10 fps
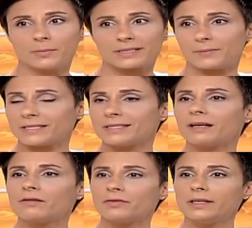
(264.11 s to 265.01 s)

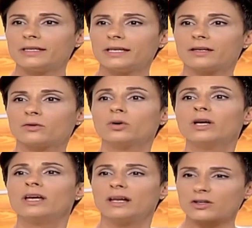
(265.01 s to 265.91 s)
سبيسيال فيه هي انه
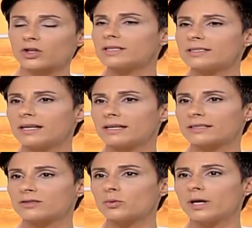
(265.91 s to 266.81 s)
الاشخاص اللي
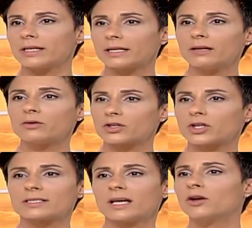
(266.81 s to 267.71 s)
اسسوها هن كلهم
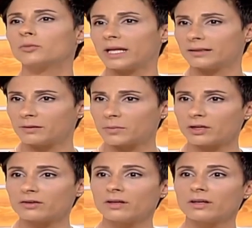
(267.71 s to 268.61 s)
اشخاص عانوا من هذا المرض
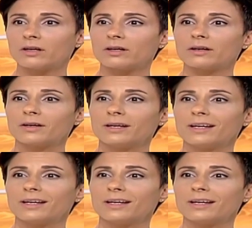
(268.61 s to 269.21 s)
كيف التقيتوا؟